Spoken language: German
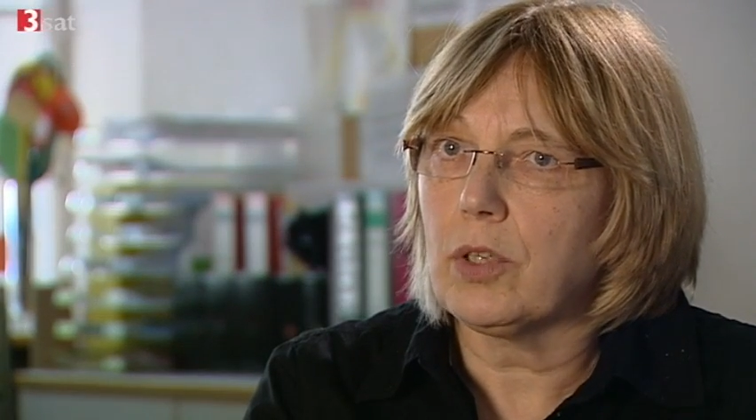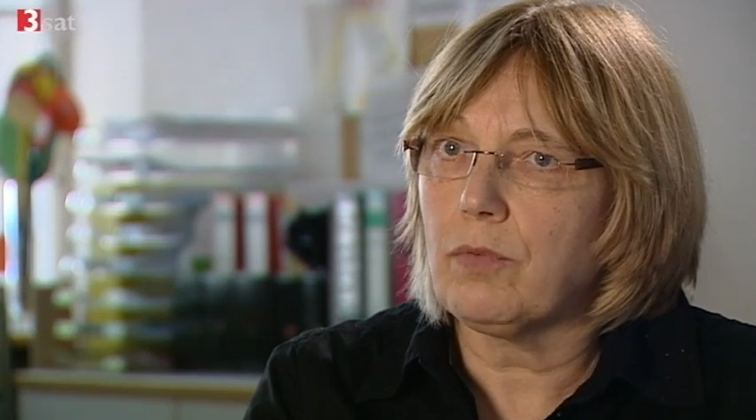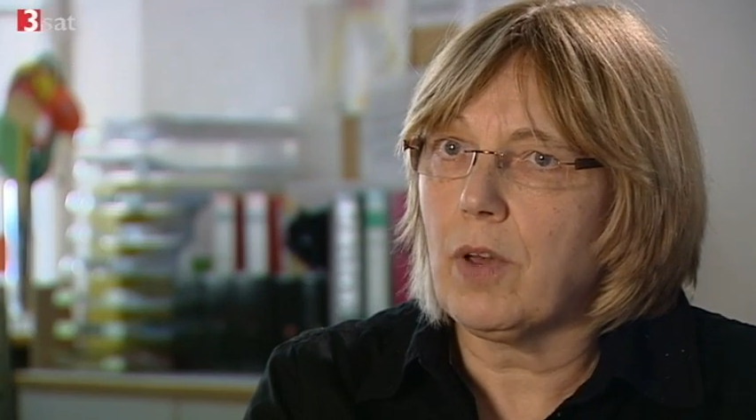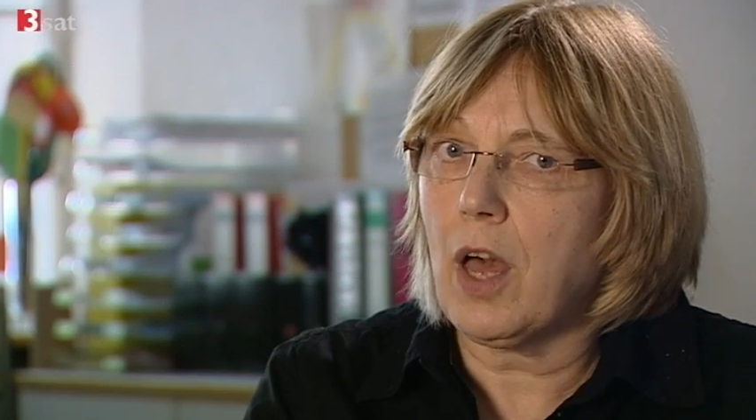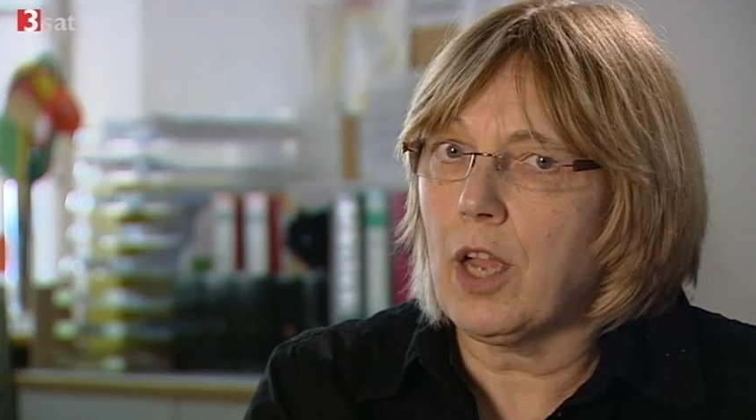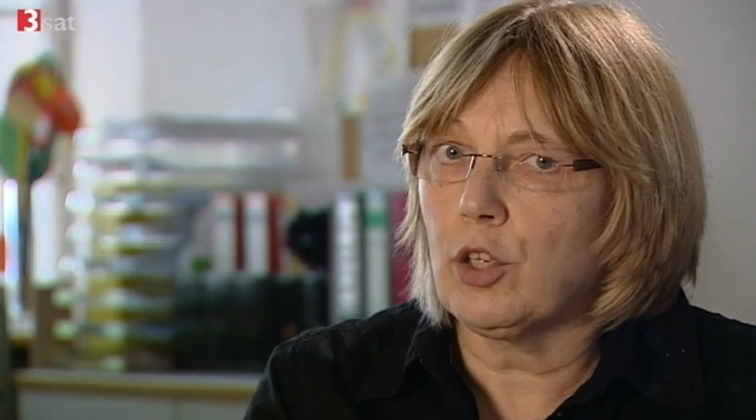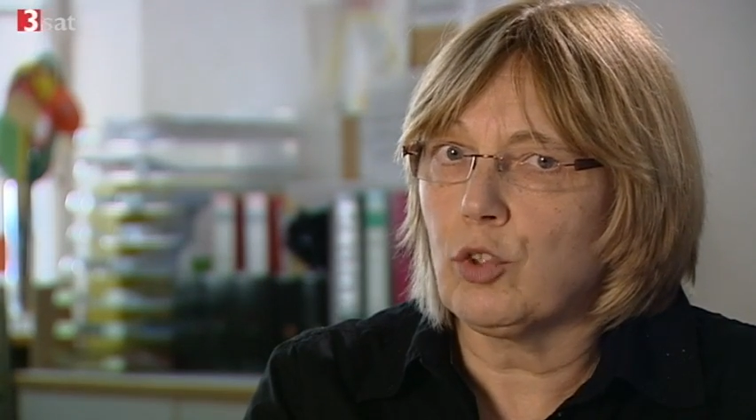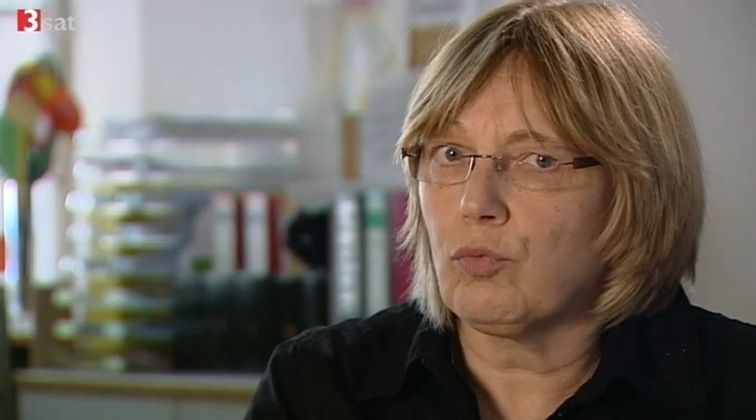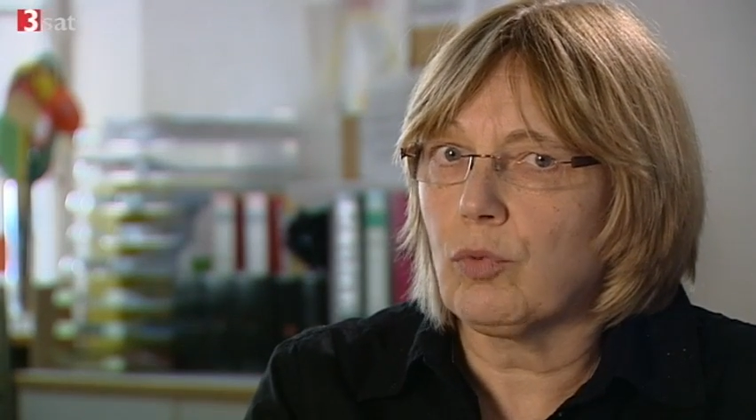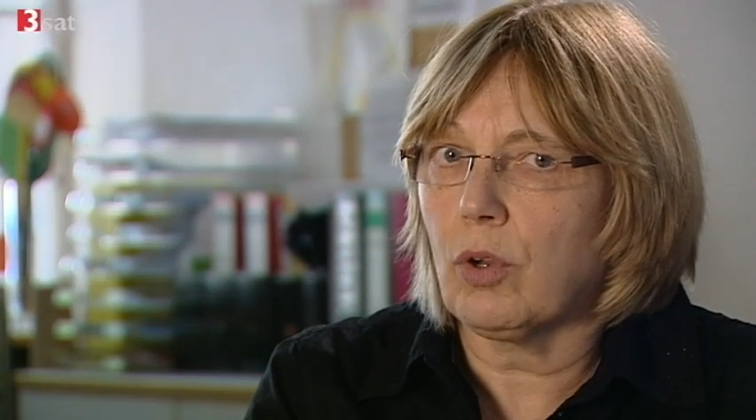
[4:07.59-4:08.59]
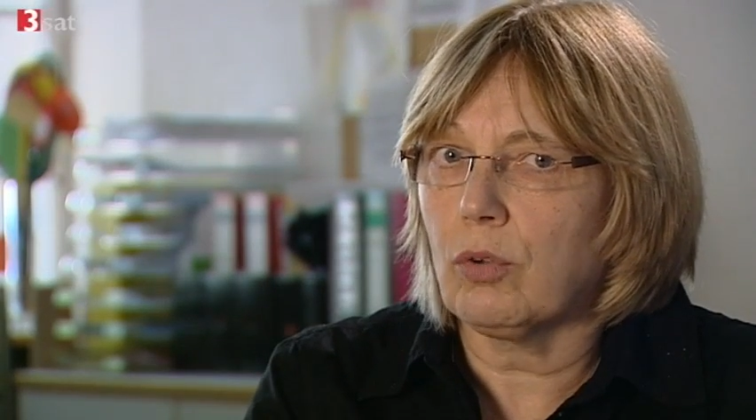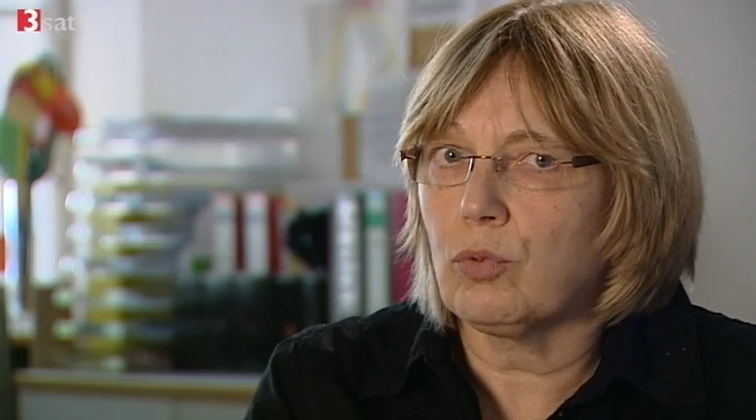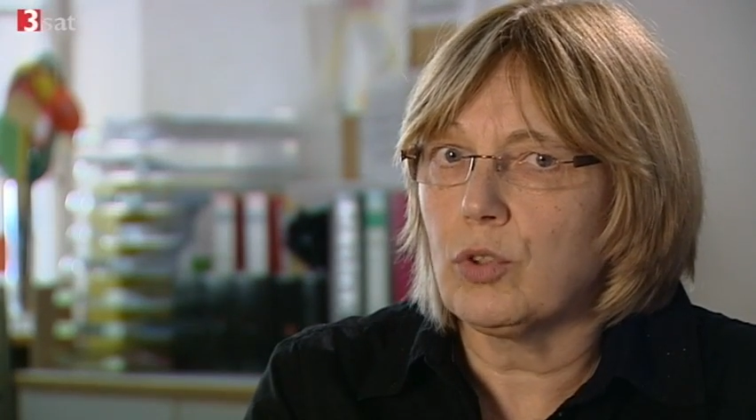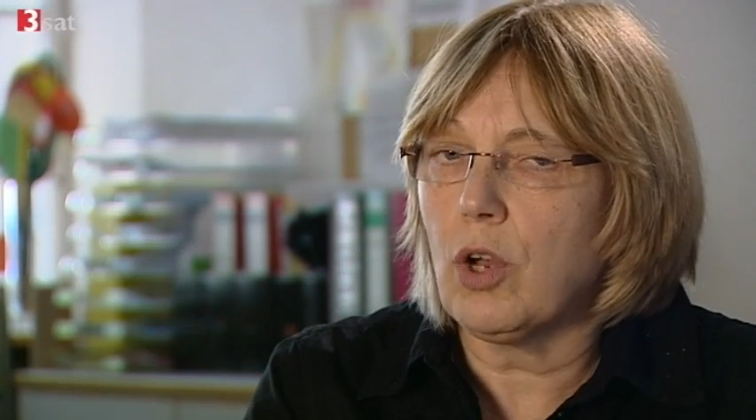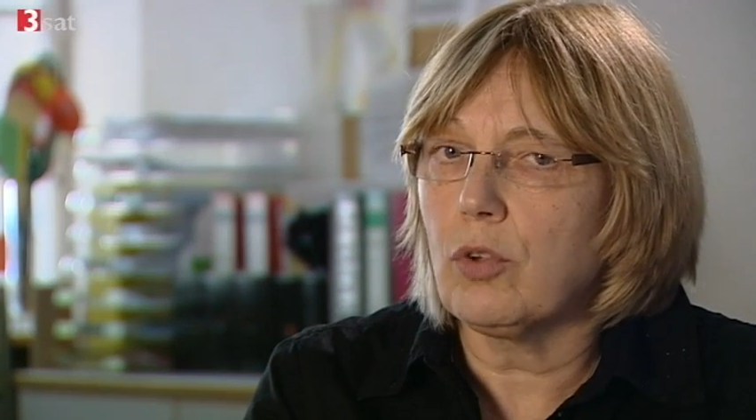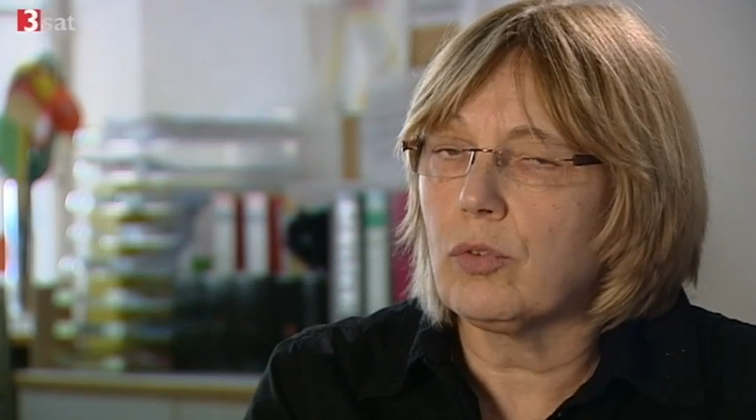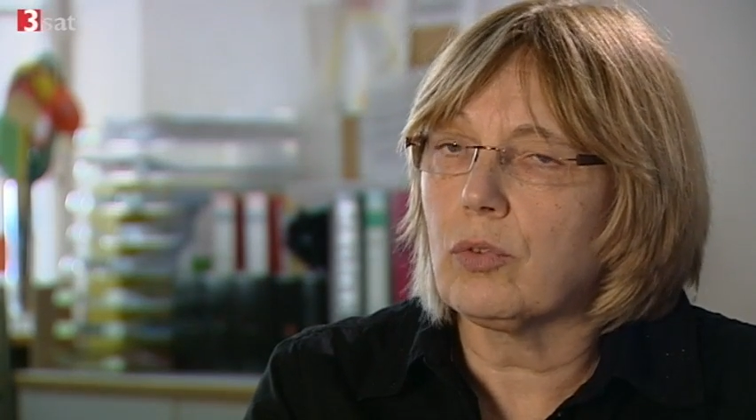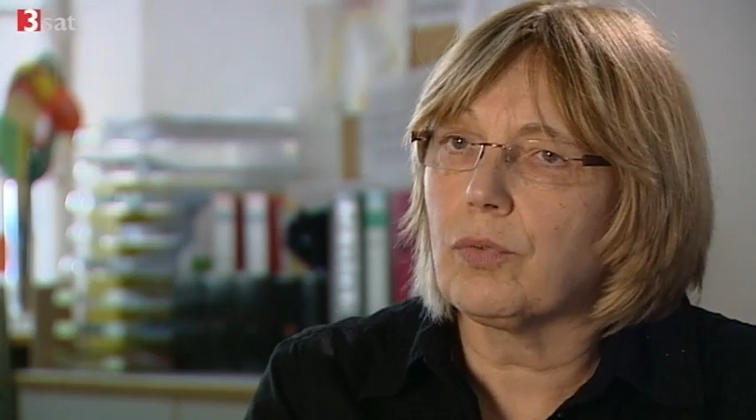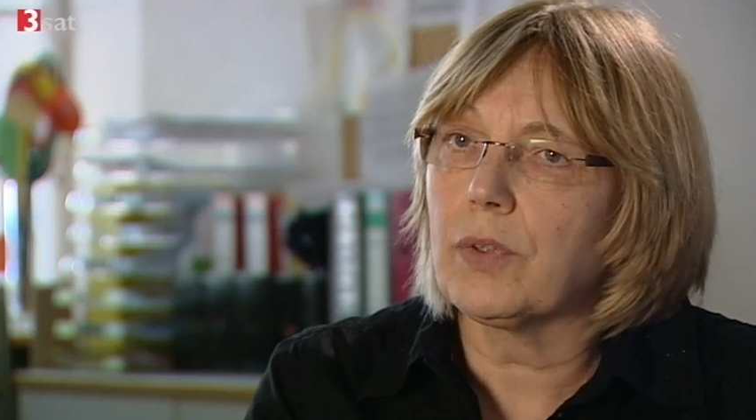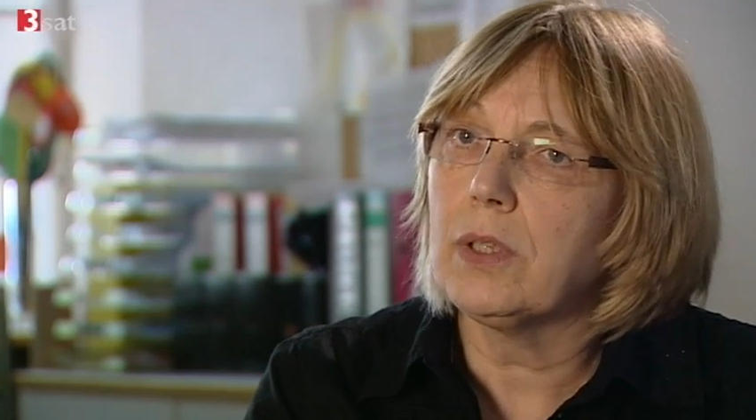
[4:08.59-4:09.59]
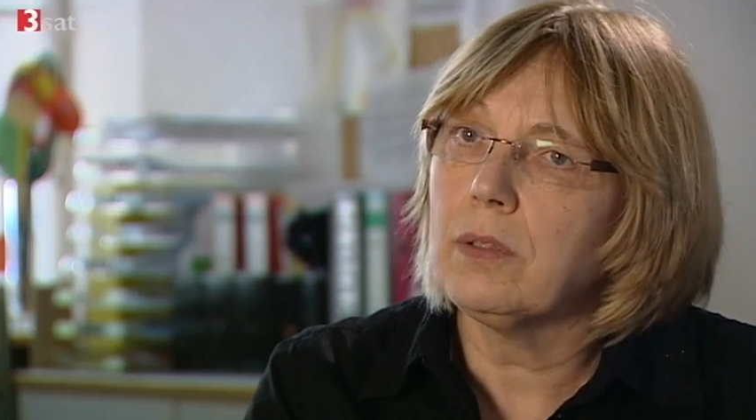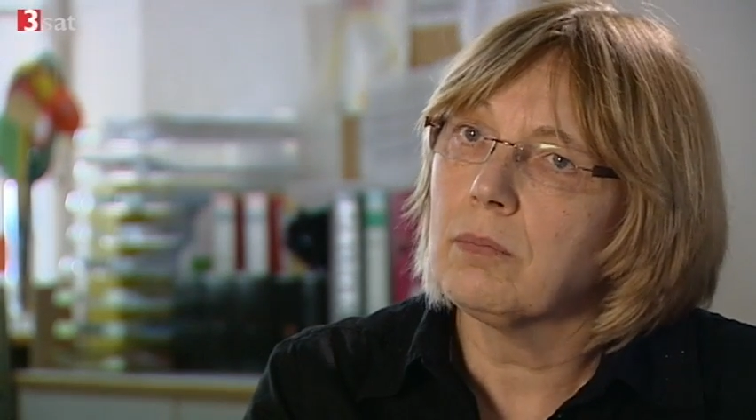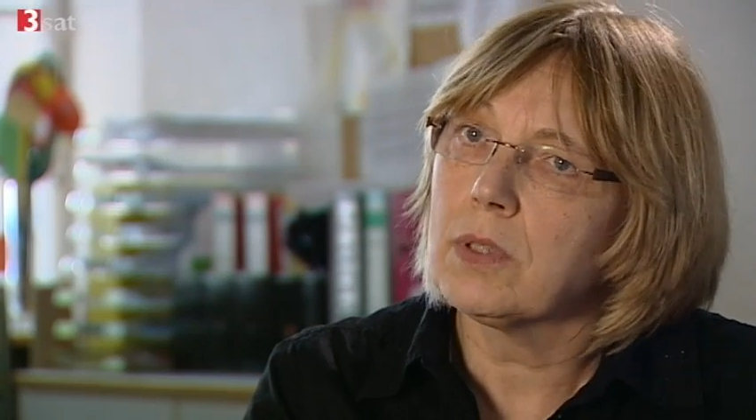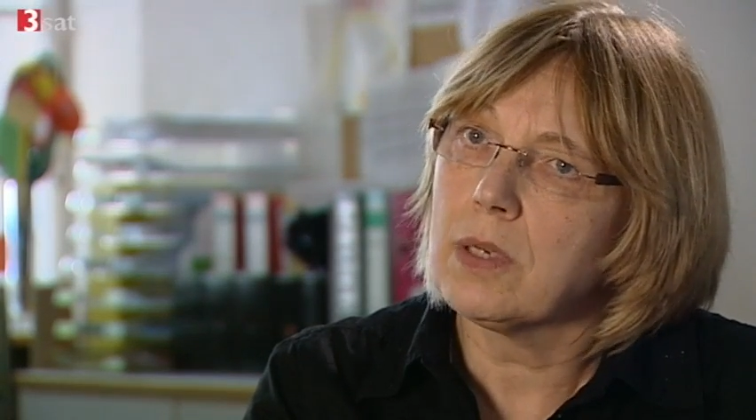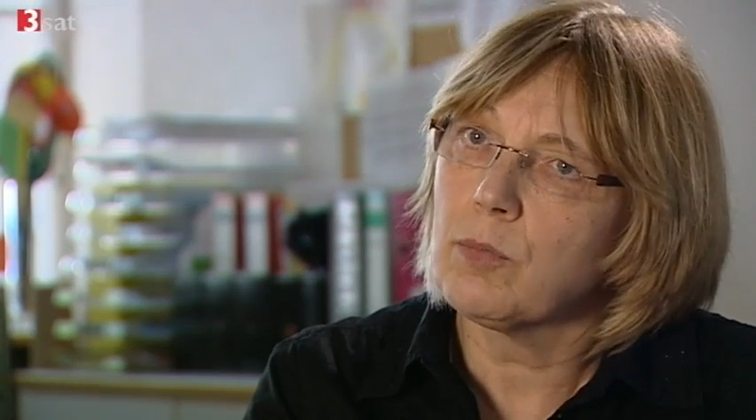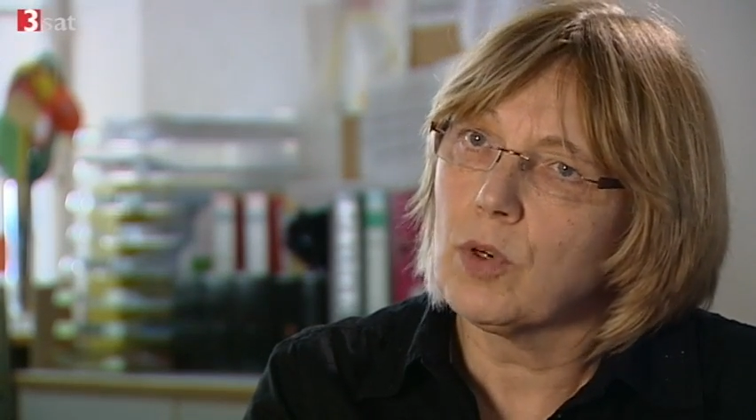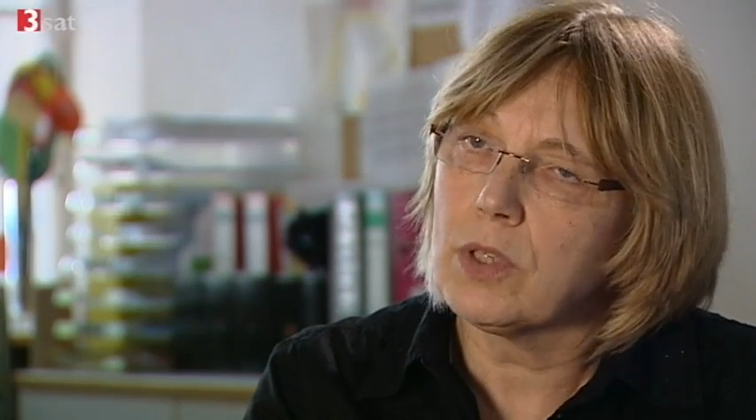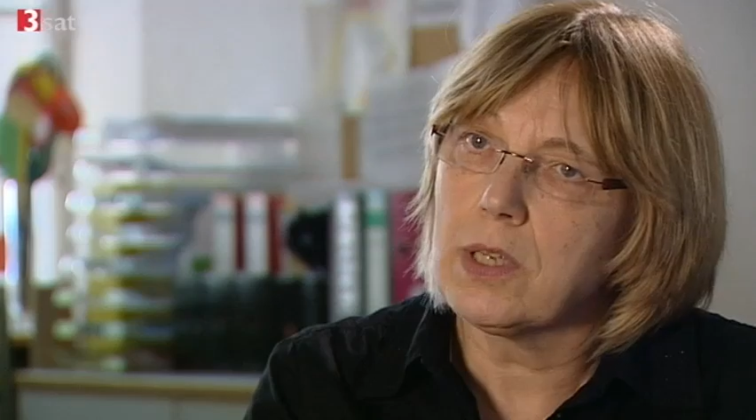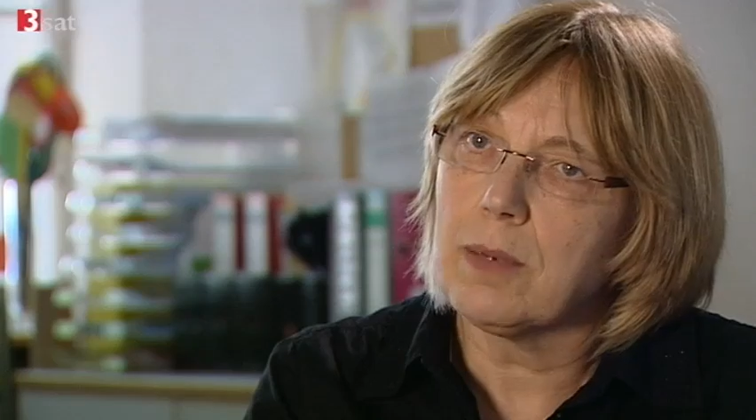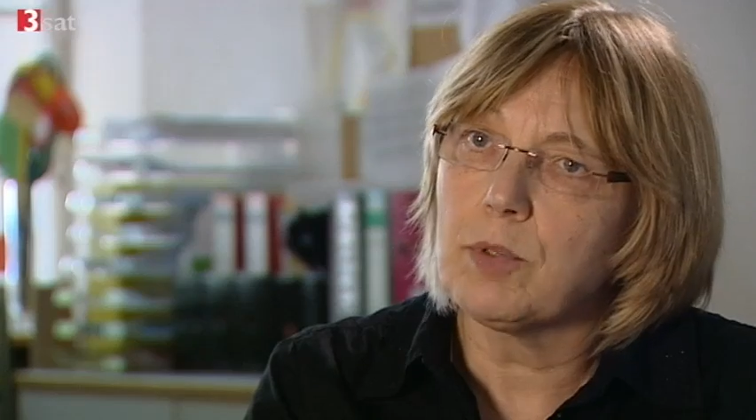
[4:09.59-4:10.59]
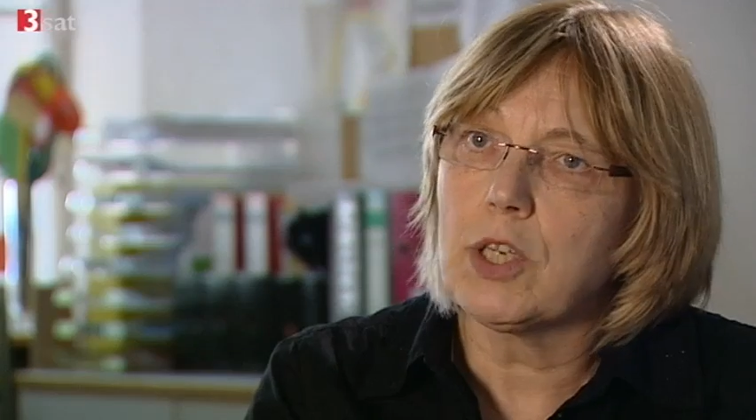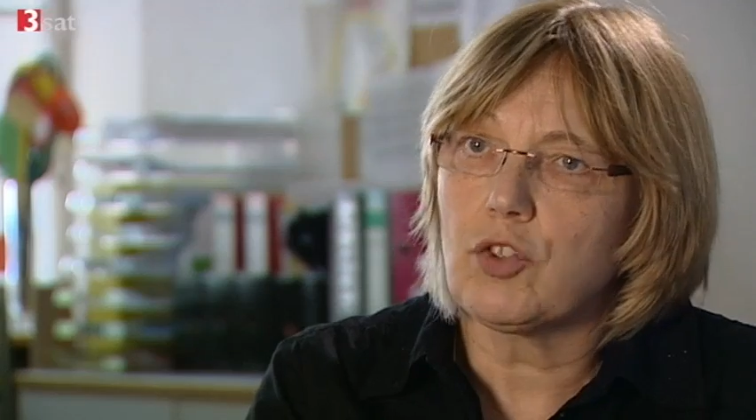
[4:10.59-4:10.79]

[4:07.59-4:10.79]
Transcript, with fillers: Ich war eigentlich durchaus zufrieden mit dem Konzept,